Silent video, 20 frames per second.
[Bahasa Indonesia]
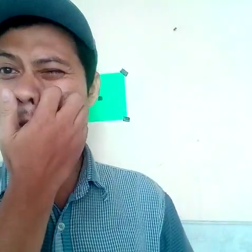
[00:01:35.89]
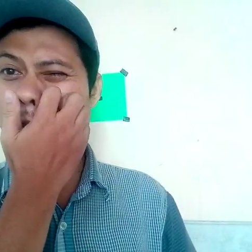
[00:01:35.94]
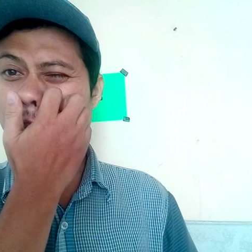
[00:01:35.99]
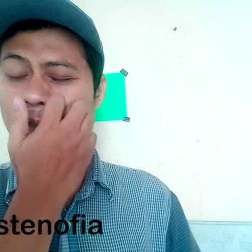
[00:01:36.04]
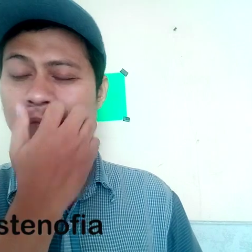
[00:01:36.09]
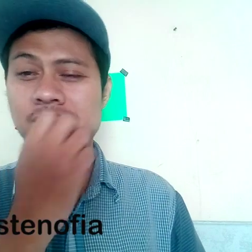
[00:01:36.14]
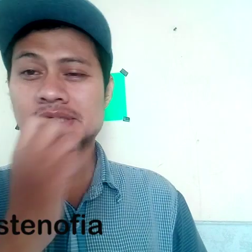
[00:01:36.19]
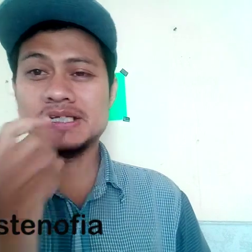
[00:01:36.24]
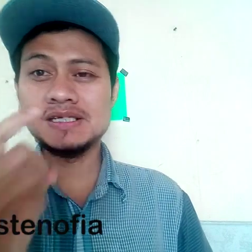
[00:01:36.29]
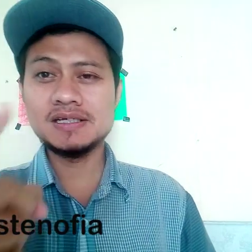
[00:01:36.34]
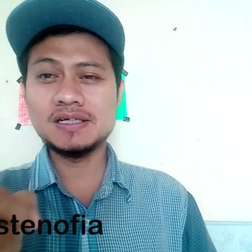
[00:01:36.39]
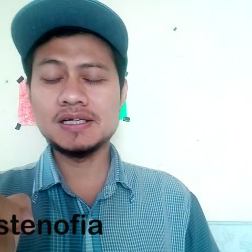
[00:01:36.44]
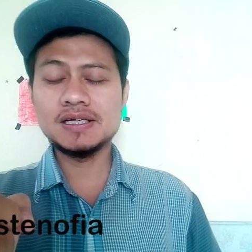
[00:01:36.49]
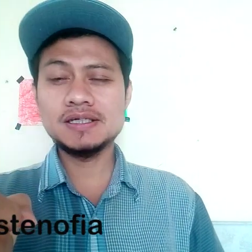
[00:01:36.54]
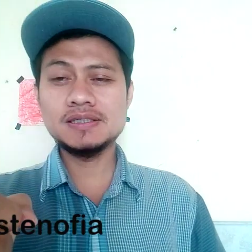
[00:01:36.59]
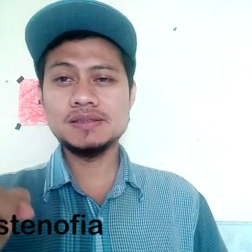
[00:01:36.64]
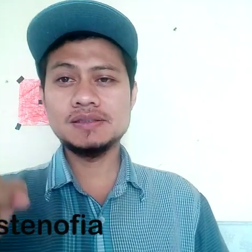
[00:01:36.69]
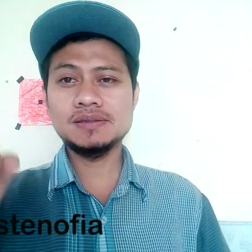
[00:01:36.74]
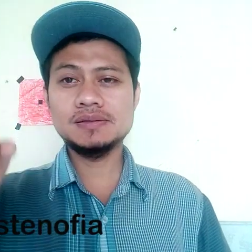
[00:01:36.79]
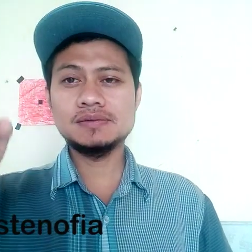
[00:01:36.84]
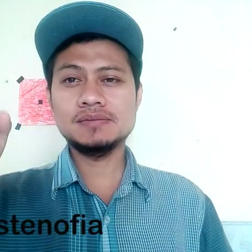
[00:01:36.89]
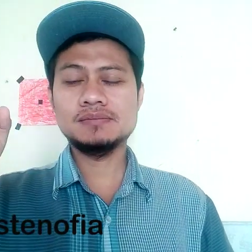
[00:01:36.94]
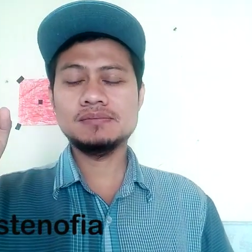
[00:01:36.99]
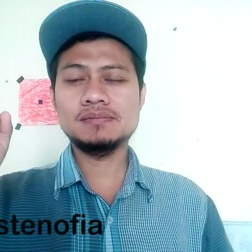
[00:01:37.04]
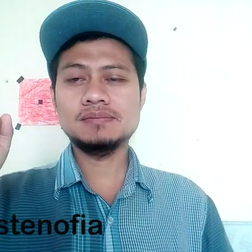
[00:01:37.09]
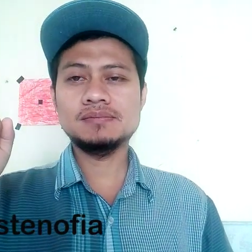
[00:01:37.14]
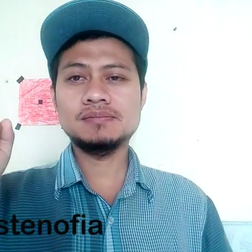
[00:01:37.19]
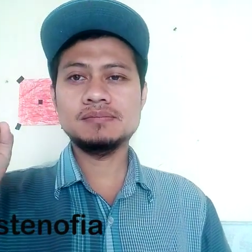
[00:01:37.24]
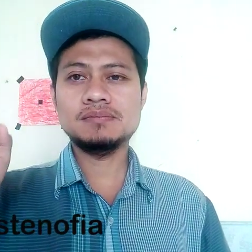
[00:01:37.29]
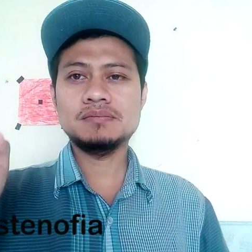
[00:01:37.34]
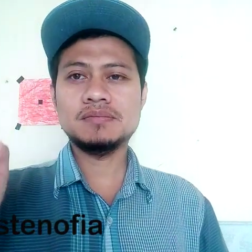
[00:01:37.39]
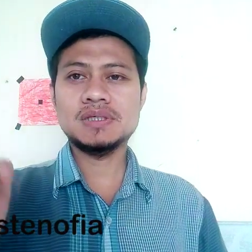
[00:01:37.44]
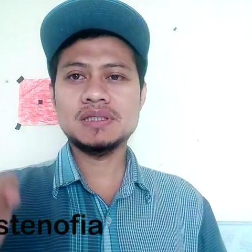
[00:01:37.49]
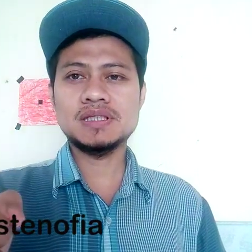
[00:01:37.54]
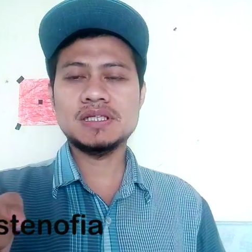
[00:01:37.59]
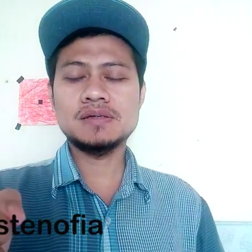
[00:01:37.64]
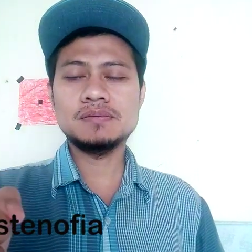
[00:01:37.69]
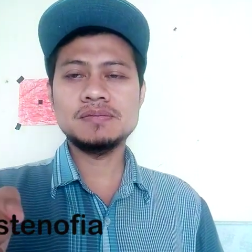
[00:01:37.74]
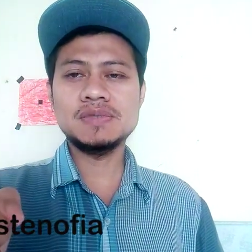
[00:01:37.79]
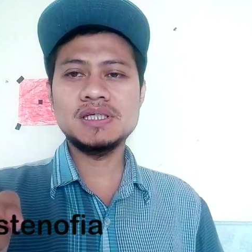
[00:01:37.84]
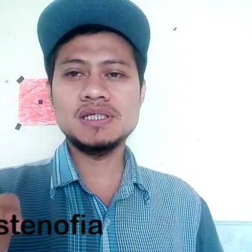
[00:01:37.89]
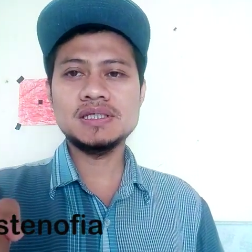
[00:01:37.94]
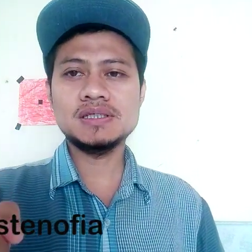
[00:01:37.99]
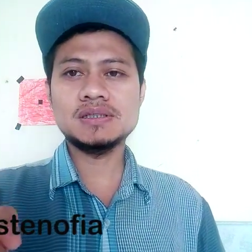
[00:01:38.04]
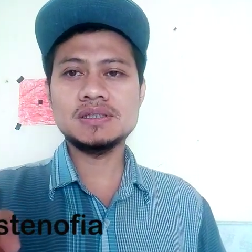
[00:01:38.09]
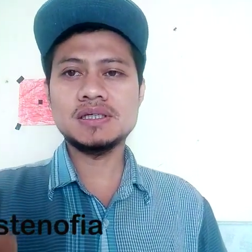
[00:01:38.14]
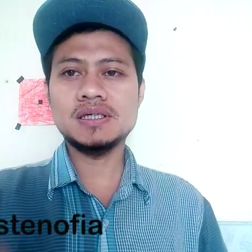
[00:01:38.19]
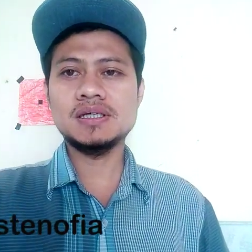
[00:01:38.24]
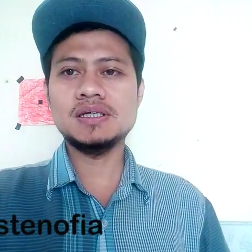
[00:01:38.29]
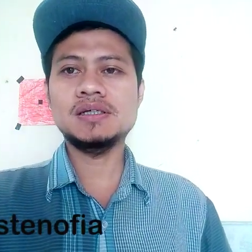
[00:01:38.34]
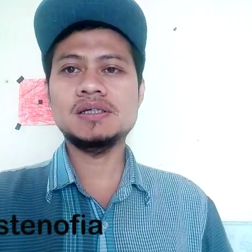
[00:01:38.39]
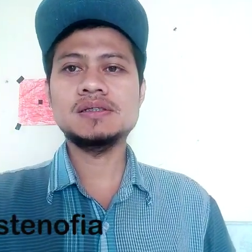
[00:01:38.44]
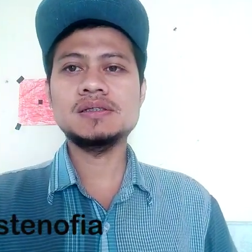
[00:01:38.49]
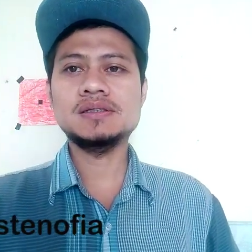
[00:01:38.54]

sama dengan mata minus ya.